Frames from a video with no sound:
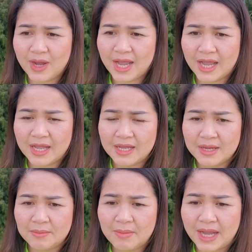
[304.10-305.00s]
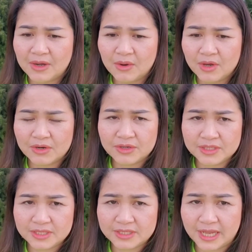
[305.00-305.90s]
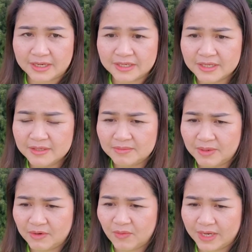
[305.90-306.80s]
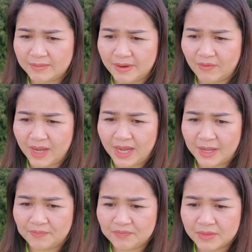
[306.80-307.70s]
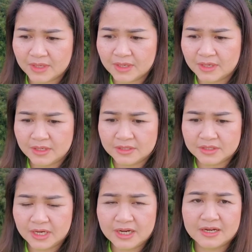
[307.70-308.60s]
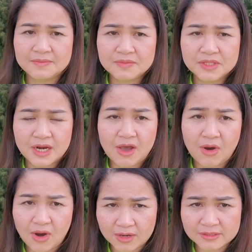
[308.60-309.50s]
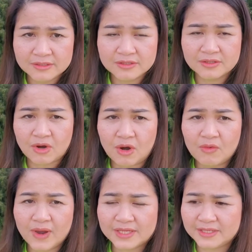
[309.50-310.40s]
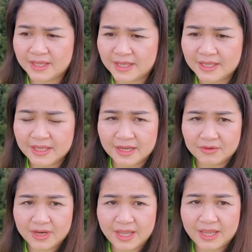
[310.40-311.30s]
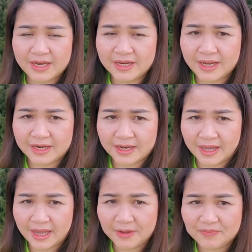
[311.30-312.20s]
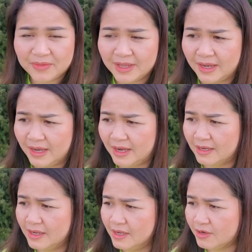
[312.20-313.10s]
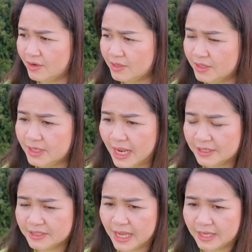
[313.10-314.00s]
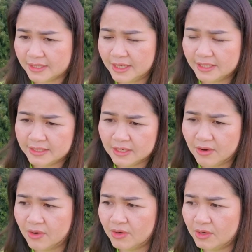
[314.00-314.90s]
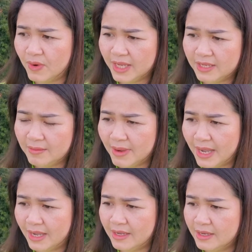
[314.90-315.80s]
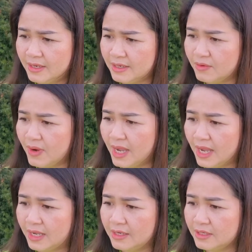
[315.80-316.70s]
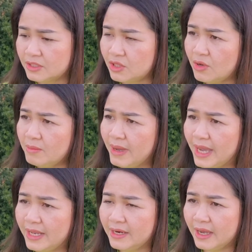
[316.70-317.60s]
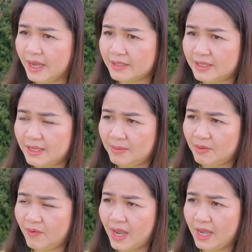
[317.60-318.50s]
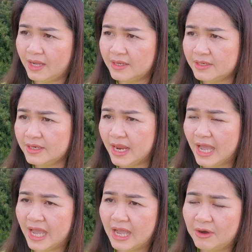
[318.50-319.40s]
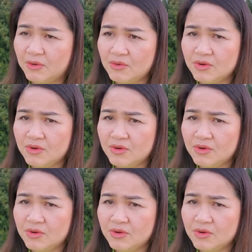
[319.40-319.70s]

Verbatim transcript: ว่าบางคนก็จะจัดขึ้นเป็นวันแบบว่า เฉลิมฉลองของวันสีเขียวเดย์นั่นเองนะคะะก็คือหลังจากที่สโน หรือว่าหิมะ หรือว่าต้นไม้นะคะที่แบบว่าหนาว